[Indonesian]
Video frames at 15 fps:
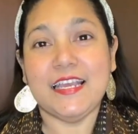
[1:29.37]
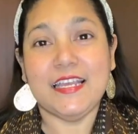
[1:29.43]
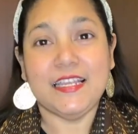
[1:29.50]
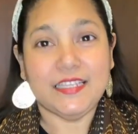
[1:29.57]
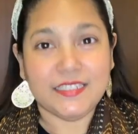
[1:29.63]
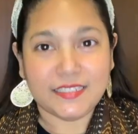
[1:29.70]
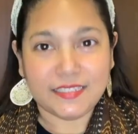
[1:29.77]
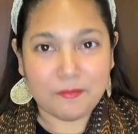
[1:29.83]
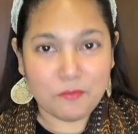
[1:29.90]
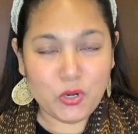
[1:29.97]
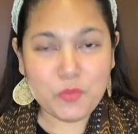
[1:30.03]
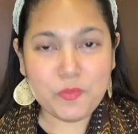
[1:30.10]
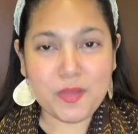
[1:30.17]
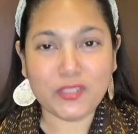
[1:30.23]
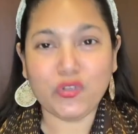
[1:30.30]
sebelum
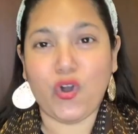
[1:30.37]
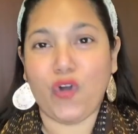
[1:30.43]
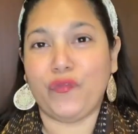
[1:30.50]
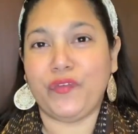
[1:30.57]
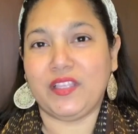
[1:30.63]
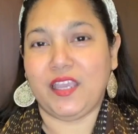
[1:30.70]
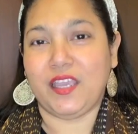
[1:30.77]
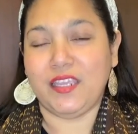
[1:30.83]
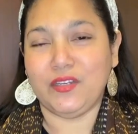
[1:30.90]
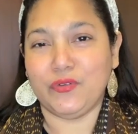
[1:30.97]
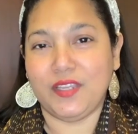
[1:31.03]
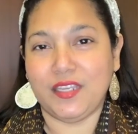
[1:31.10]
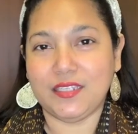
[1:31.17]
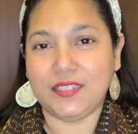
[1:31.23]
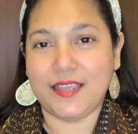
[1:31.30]
masuk COVID ke
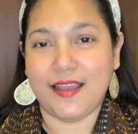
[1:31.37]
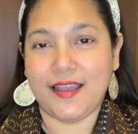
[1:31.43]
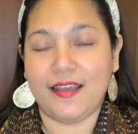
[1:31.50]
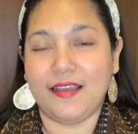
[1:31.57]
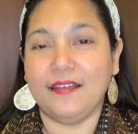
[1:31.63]
Indonesia,